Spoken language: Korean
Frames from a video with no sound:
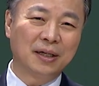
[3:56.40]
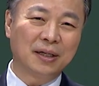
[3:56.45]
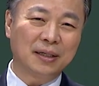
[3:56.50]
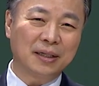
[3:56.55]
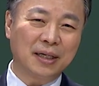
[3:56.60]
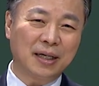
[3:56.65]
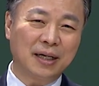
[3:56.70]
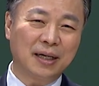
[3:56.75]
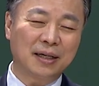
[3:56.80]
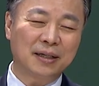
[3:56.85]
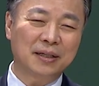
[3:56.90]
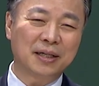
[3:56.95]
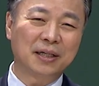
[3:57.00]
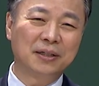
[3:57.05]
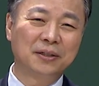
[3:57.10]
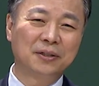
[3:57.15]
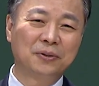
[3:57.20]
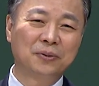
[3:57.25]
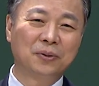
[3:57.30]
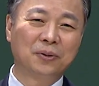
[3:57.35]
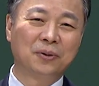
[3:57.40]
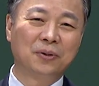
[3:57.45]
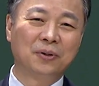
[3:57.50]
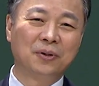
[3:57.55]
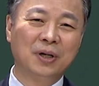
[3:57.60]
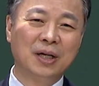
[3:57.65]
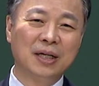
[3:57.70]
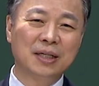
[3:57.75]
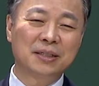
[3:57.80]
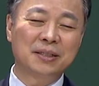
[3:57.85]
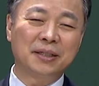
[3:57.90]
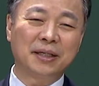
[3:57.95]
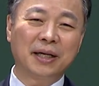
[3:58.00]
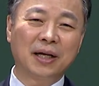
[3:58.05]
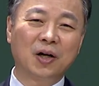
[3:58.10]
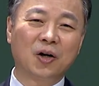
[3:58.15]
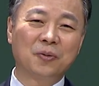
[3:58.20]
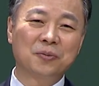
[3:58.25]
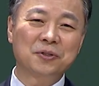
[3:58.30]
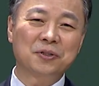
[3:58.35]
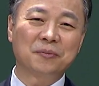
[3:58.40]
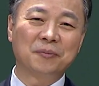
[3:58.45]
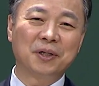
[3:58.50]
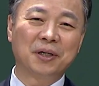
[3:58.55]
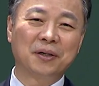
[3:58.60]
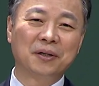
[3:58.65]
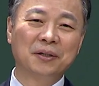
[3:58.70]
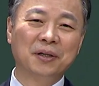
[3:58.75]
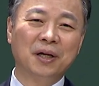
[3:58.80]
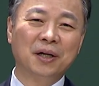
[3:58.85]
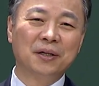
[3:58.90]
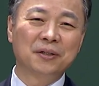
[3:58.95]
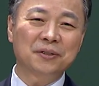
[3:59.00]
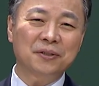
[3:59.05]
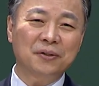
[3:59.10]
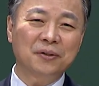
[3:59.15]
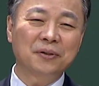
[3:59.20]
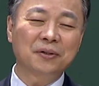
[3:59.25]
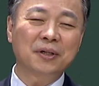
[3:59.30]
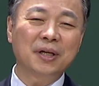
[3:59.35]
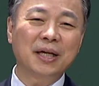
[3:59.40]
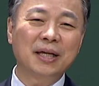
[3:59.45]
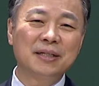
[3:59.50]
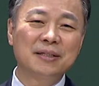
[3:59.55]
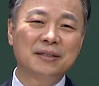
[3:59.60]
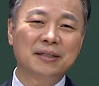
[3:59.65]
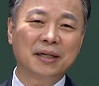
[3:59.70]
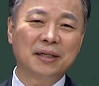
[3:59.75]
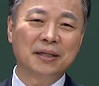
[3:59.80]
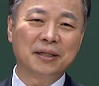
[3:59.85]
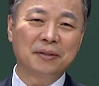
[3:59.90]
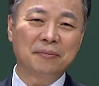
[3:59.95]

야, 게으르고 지혜가 없으면 저렇게 인생이